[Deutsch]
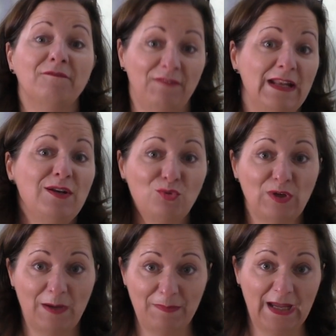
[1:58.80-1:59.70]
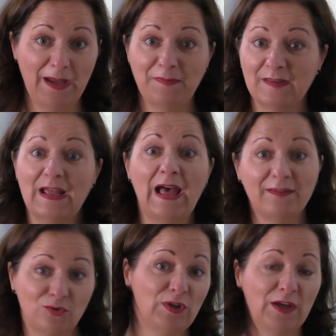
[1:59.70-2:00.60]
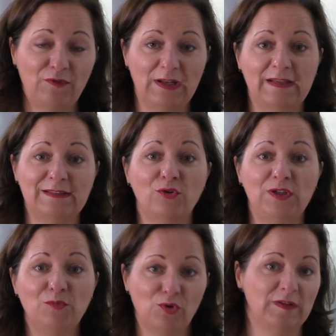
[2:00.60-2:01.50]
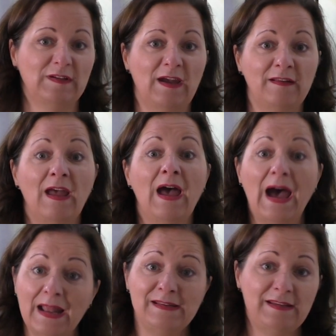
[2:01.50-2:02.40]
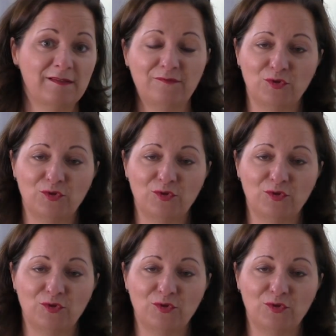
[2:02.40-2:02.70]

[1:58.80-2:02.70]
wenn du da bleibst, dann hast du ja vielleicht auch die Möglichkeit, an diesen